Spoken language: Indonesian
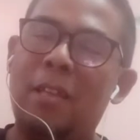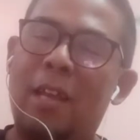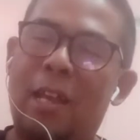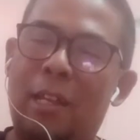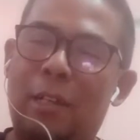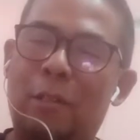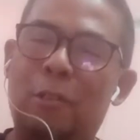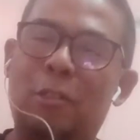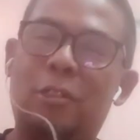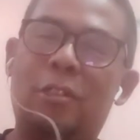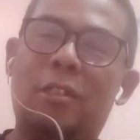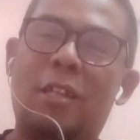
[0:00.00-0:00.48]

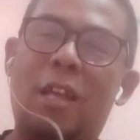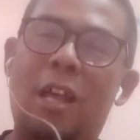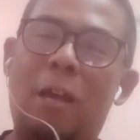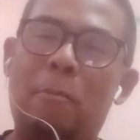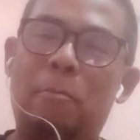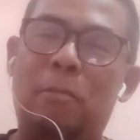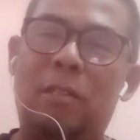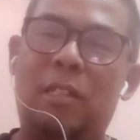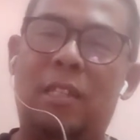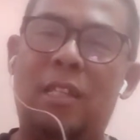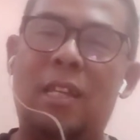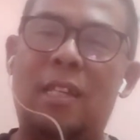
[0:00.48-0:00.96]
harus
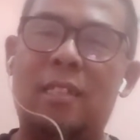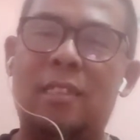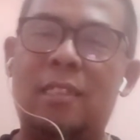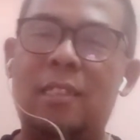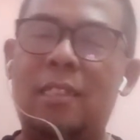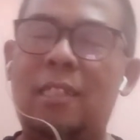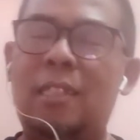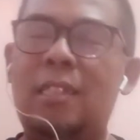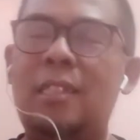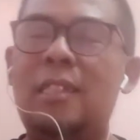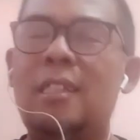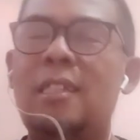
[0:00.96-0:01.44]

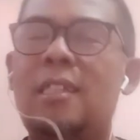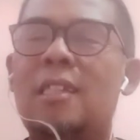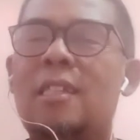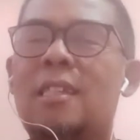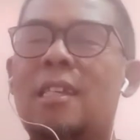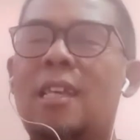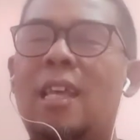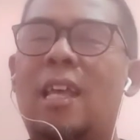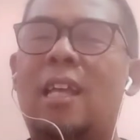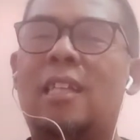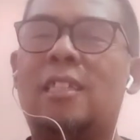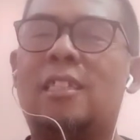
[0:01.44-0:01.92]
aplikasi
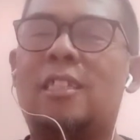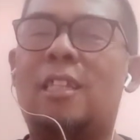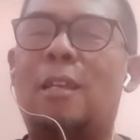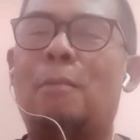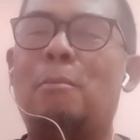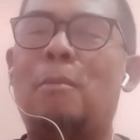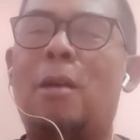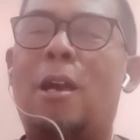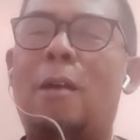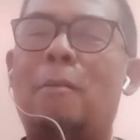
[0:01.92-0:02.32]
asam